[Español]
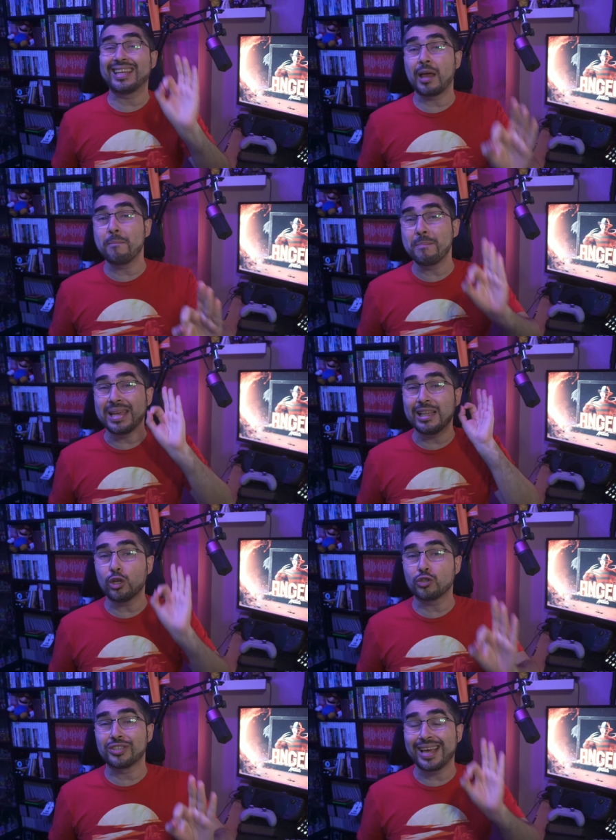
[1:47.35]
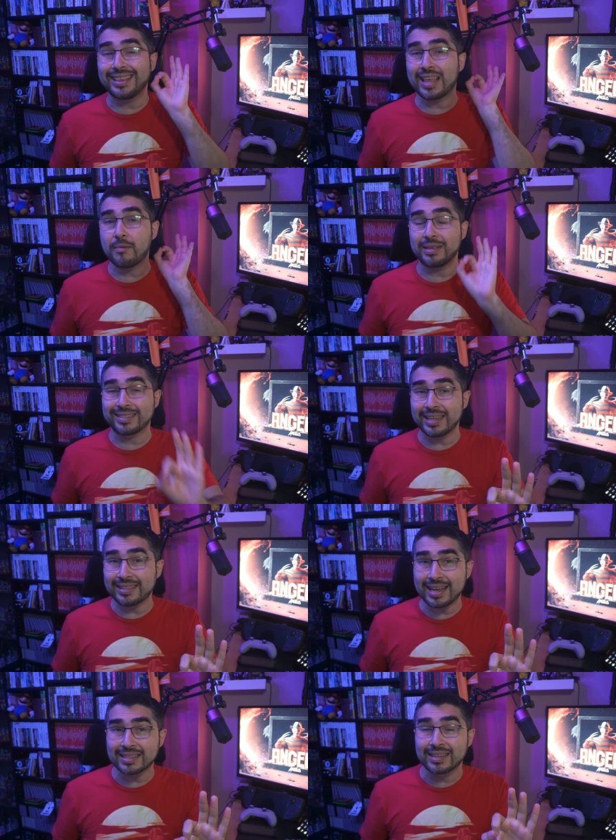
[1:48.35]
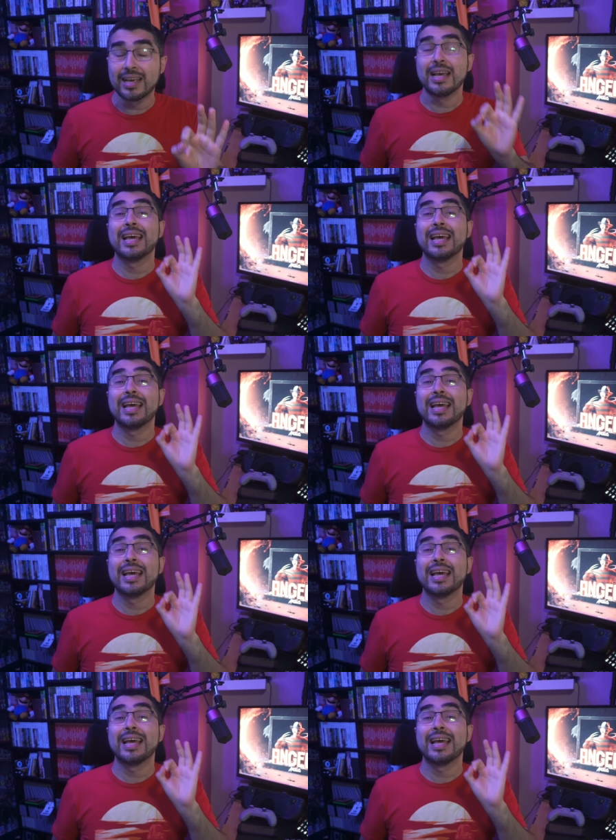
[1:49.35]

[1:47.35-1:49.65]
3.200 visitas